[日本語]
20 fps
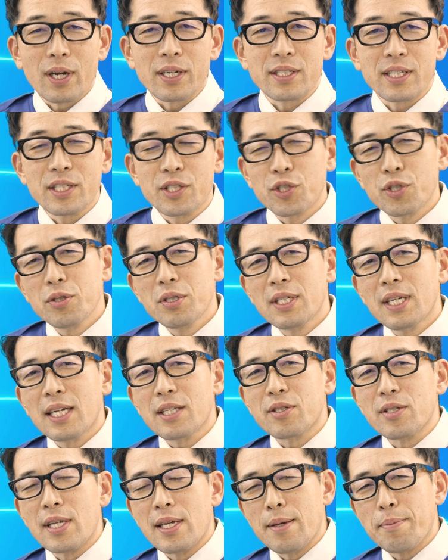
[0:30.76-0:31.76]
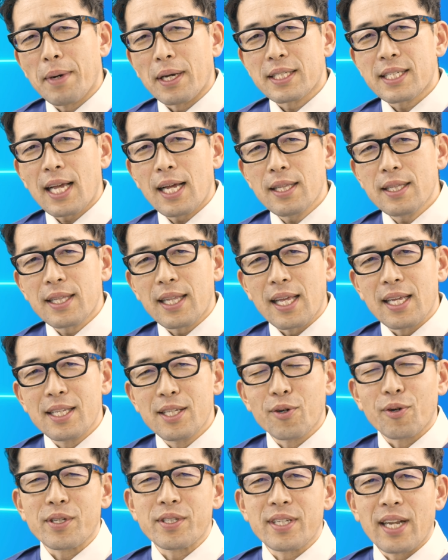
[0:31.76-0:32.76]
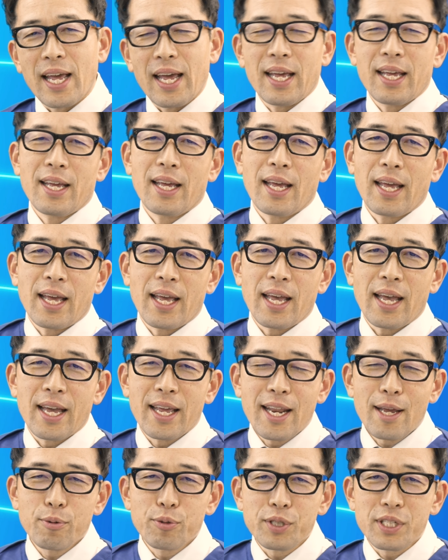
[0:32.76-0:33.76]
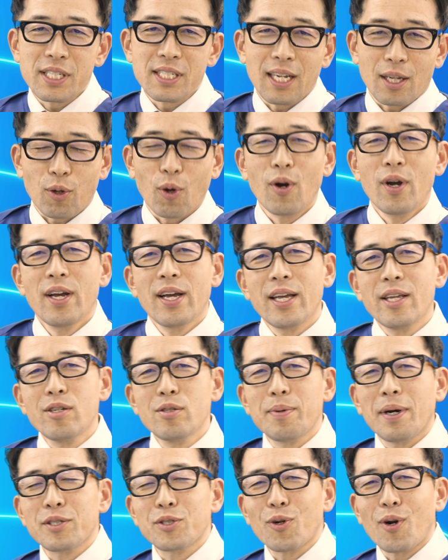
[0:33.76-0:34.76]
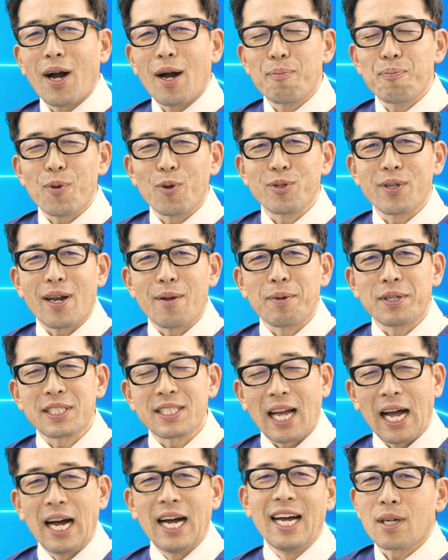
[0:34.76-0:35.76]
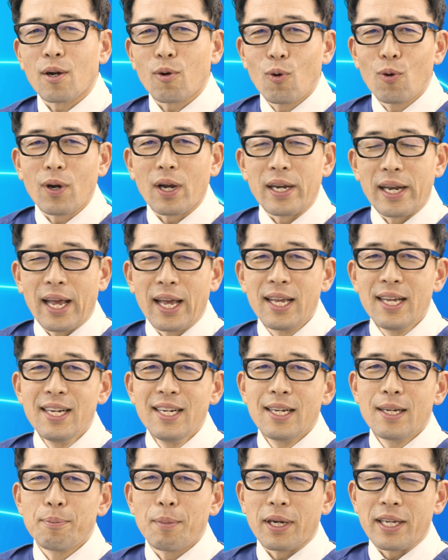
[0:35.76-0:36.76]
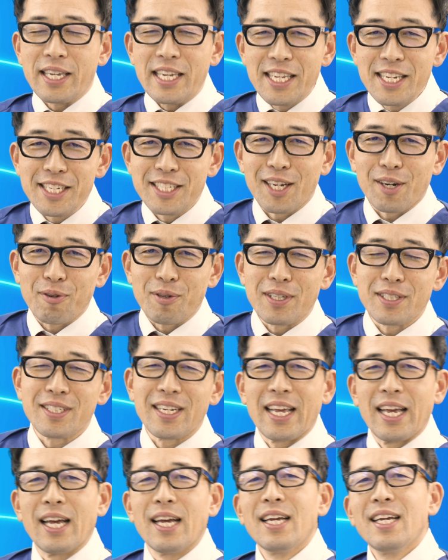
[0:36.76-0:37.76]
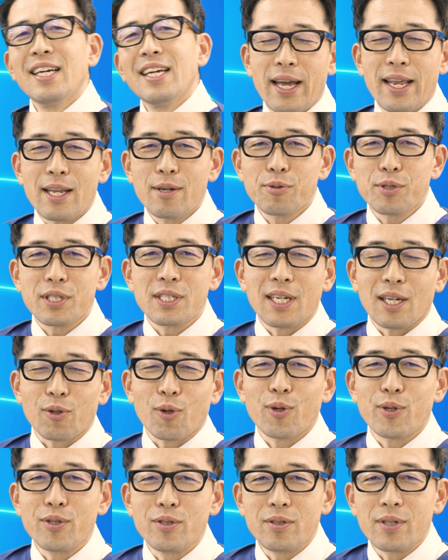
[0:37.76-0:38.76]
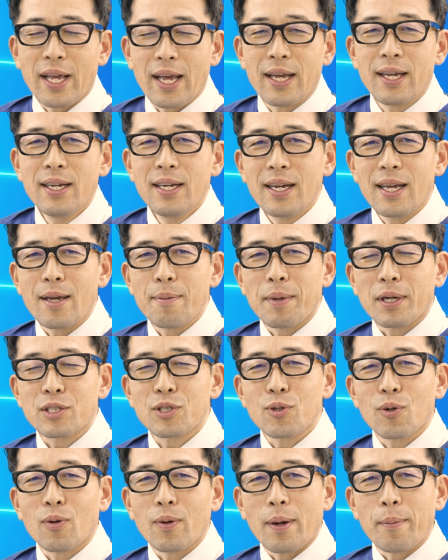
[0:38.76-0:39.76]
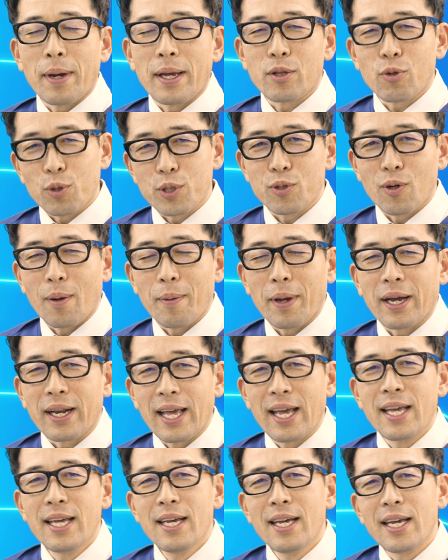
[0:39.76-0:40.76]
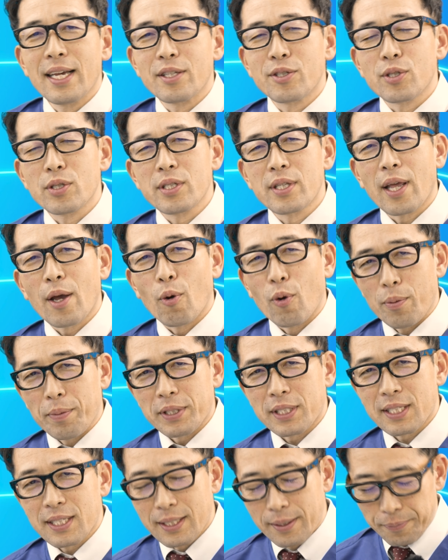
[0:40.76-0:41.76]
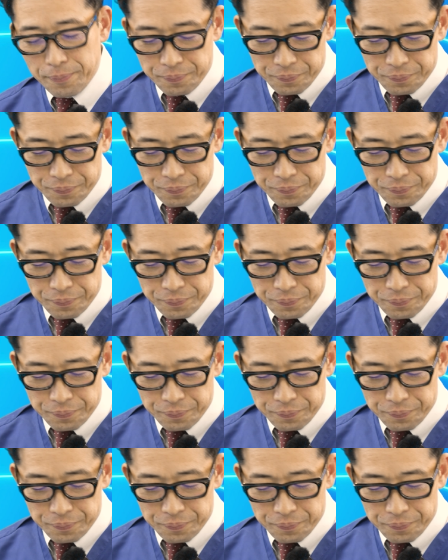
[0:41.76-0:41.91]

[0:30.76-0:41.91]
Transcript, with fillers: 回ですね12月にまあ3.2のですね、えエレフシナというバージョンが発表されましたが今回ね、まあ、ギリシャのですねエレフシナというね町の名前都市の名前がね、えついております。